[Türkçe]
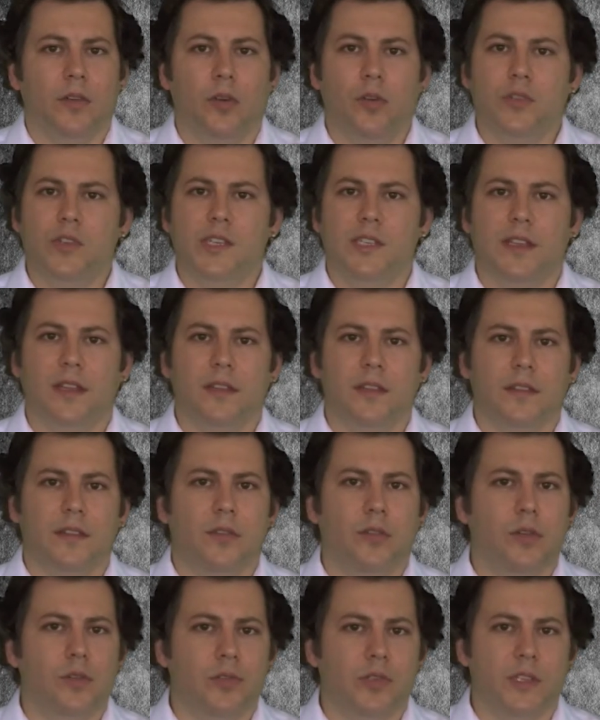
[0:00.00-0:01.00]
önceden
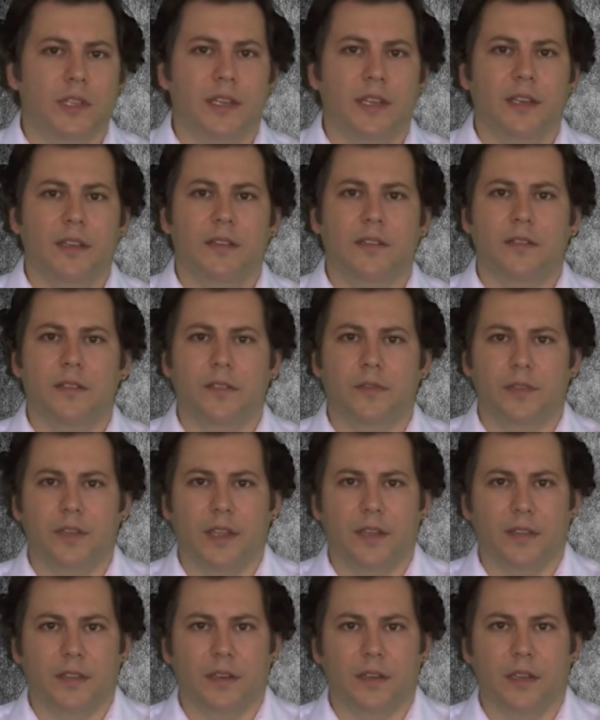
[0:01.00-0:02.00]
ölçülerek
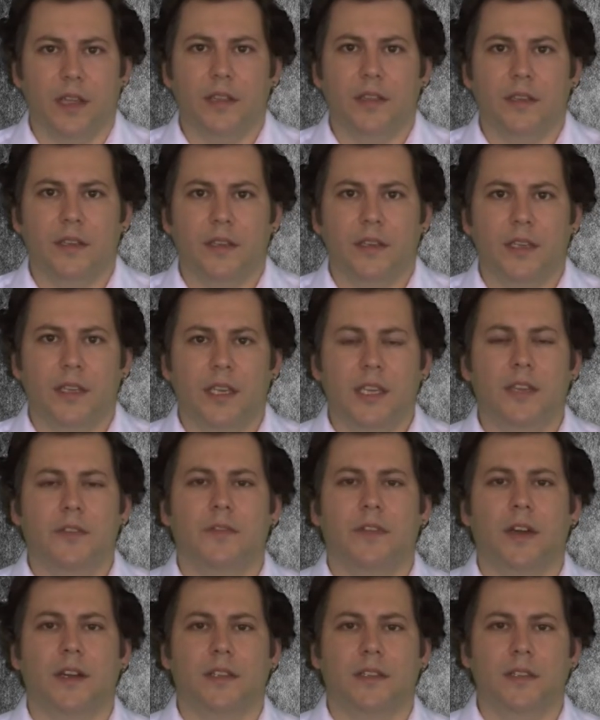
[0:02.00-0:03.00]
sınıflandırılan iki
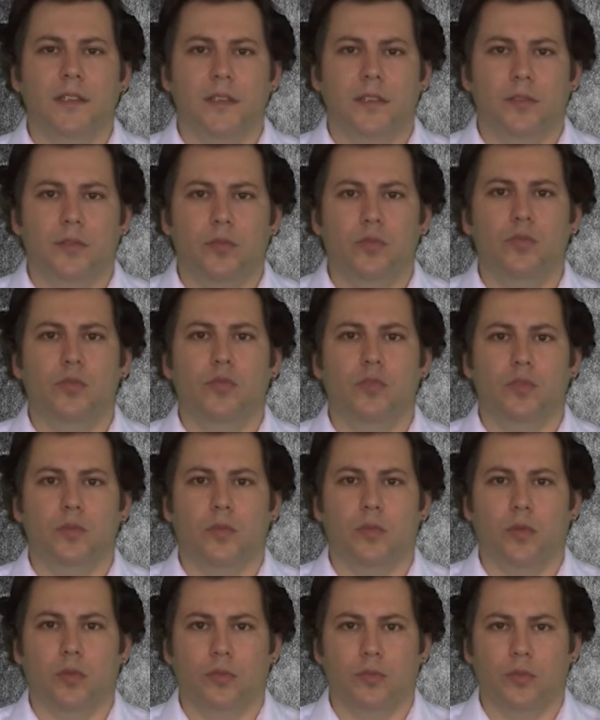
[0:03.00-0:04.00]
farklı ürün
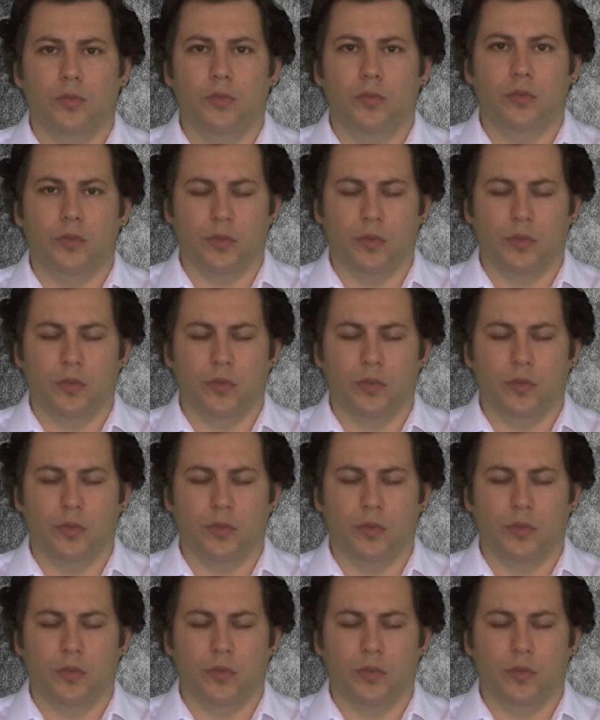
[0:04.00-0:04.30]
grubu olduğunu